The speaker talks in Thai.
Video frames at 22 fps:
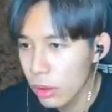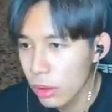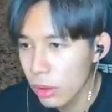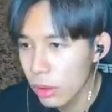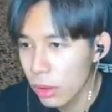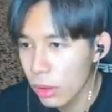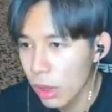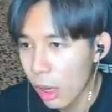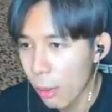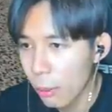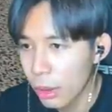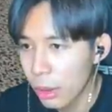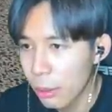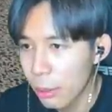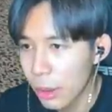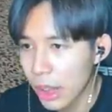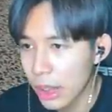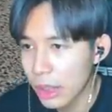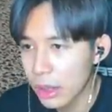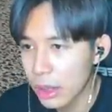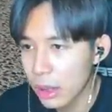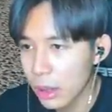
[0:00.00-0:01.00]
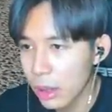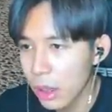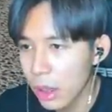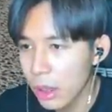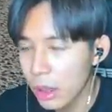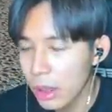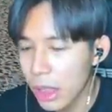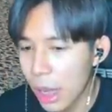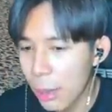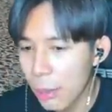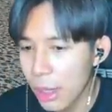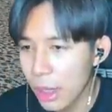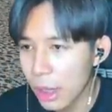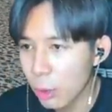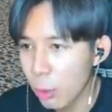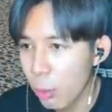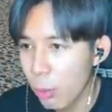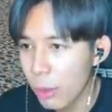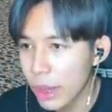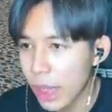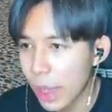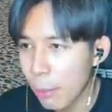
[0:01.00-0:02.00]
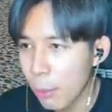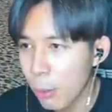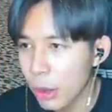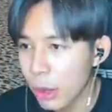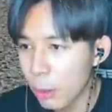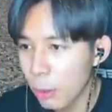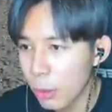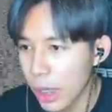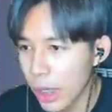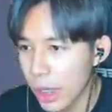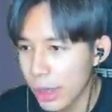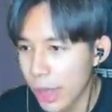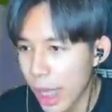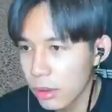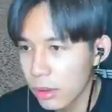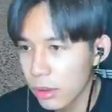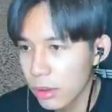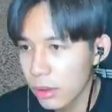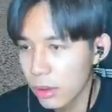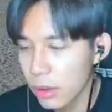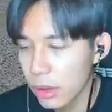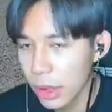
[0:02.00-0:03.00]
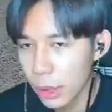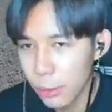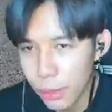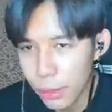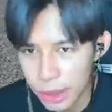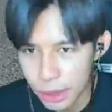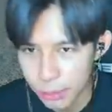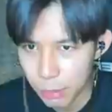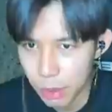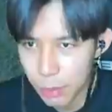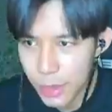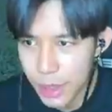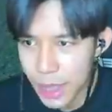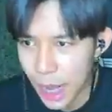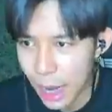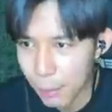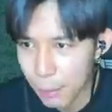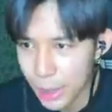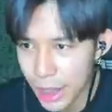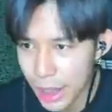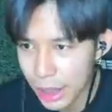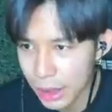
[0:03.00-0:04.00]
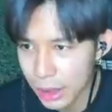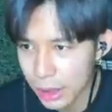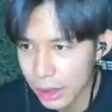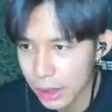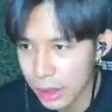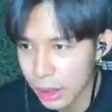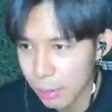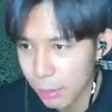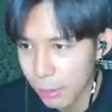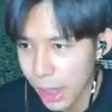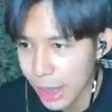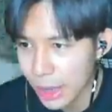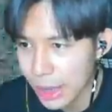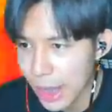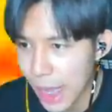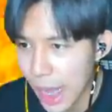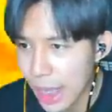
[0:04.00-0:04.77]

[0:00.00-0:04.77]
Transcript: เอาวันนี้ไปกินเฮ้ยดาเมจกูไปไหนหมดเนี่ยโอเคตายนึกว่าจะไม่มีดาเมจแต่มันก็ตาย